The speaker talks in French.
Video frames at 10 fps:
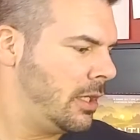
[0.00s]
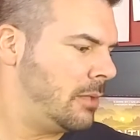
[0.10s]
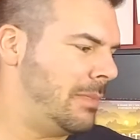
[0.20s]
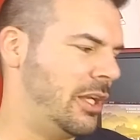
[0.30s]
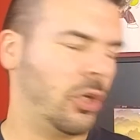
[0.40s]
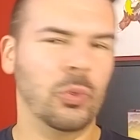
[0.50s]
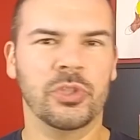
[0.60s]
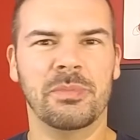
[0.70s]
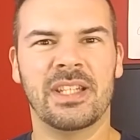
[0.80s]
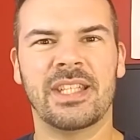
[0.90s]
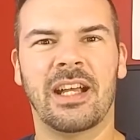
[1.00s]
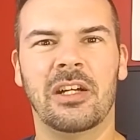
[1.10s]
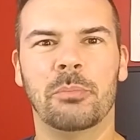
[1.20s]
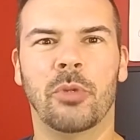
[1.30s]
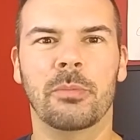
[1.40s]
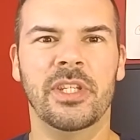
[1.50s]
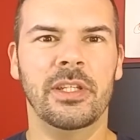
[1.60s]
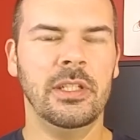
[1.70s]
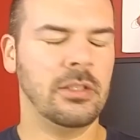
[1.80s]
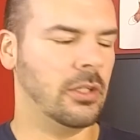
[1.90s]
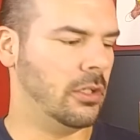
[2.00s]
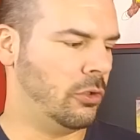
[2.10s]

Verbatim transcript: Malheureusement, ça ne rentre pas bien. Euh,